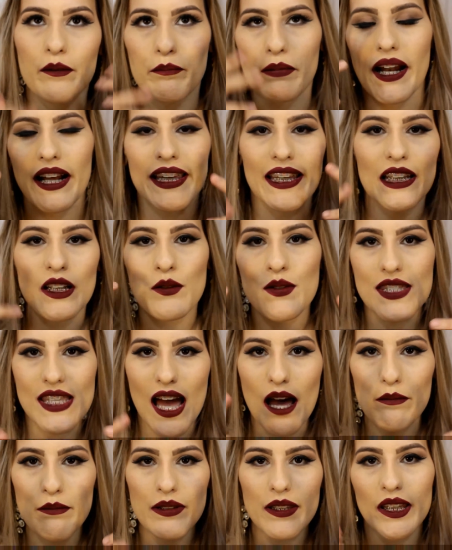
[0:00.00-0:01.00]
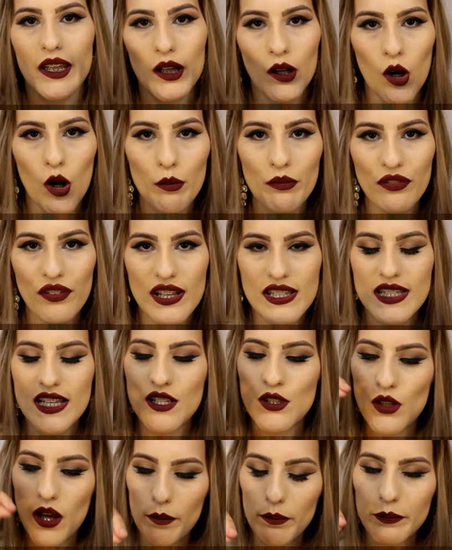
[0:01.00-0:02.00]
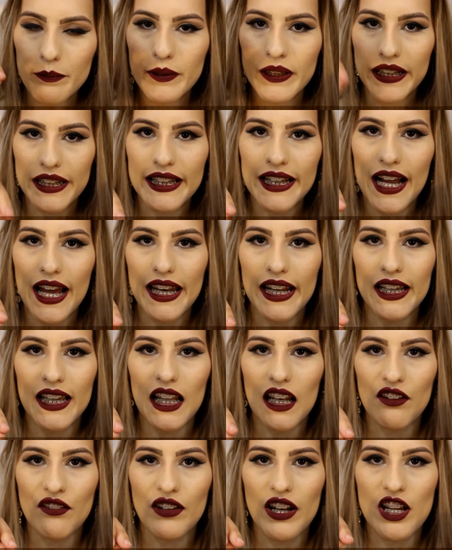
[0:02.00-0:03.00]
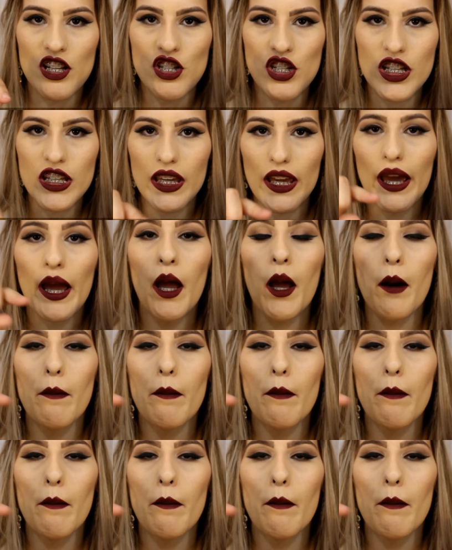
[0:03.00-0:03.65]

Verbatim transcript: Pra quem não sabe como fazer, é só clicar naquela flechinha,